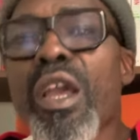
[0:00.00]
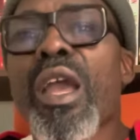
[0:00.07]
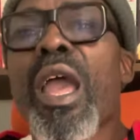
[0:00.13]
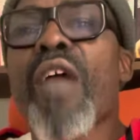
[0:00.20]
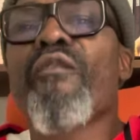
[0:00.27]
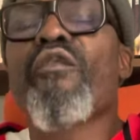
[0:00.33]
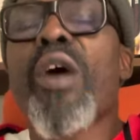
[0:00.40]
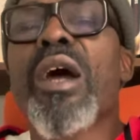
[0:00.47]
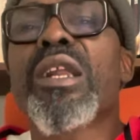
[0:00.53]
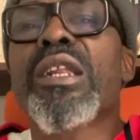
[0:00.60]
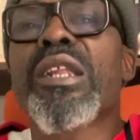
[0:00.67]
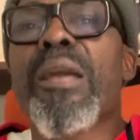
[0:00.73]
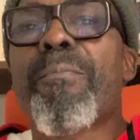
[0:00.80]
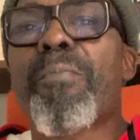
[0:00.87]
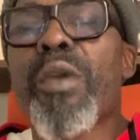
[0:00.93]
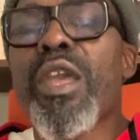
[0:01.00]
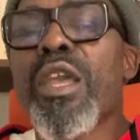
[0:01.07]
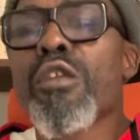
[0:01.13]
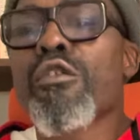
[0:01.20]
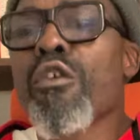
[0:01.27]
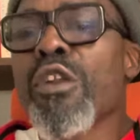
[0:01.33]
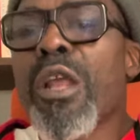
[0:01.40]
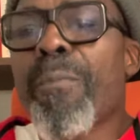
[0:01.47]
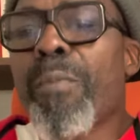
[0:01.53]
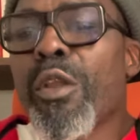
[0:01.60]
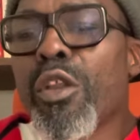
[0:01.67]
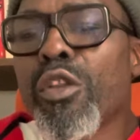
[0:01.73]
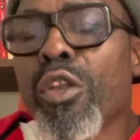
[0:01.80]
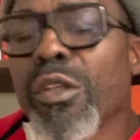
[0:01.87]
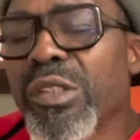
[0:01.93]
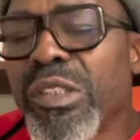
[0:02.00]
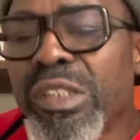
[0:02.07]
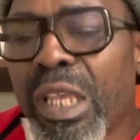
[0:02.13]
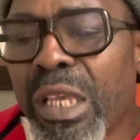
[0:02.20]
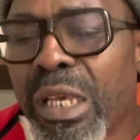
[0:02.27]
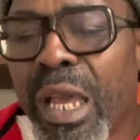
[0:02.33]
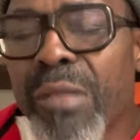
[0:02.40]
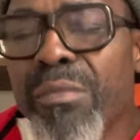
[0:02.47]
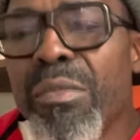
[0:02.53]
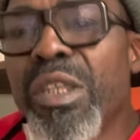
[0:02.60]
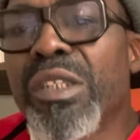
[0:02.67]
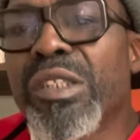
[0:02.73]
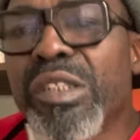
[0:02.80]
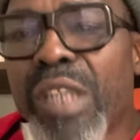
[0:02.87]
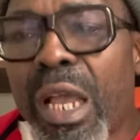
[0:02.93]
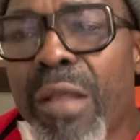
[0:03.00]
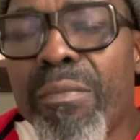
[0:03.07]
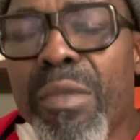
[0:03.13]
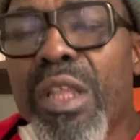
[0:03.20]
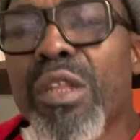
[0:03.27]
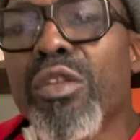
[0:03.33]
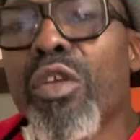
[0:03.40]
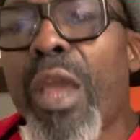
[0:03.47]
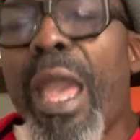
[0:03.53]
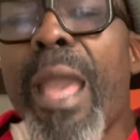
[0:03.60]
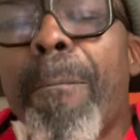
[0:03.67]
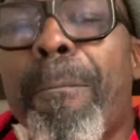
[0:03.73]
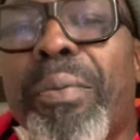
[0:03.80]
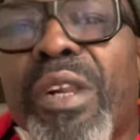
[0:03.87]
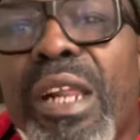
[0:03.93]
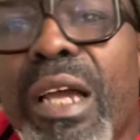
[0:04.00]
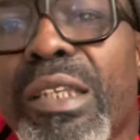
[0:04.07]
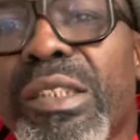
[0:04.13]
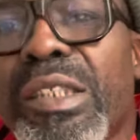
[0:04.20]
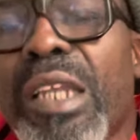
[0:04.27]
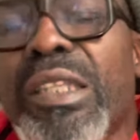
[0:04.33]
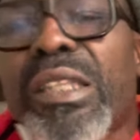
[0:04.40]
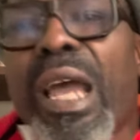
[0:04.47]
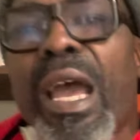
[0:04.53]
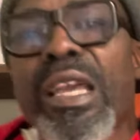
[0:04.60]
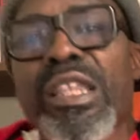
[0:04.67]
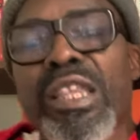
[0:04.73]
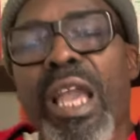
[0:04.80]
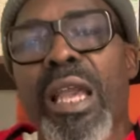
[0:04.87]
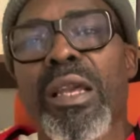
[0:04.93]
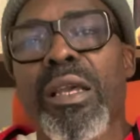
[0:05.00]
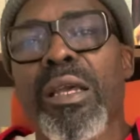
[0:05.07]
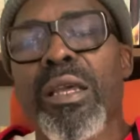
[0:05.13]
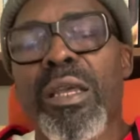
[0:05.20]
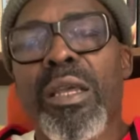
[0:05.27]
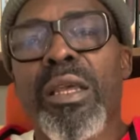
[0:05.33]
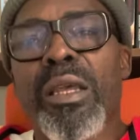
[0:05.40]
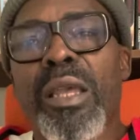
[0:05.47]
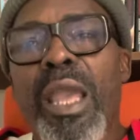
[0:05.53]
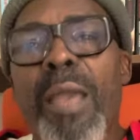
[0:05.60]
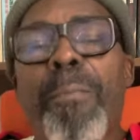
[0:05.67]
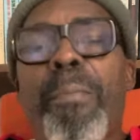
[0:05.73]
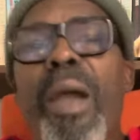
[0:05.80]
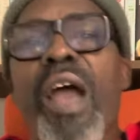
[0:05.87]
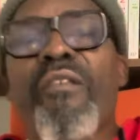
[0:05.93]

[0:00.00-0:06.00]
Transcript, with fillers: elle voit un répé, le répé lui donne 50 000, 100 000, elle prend cet argent, elle part.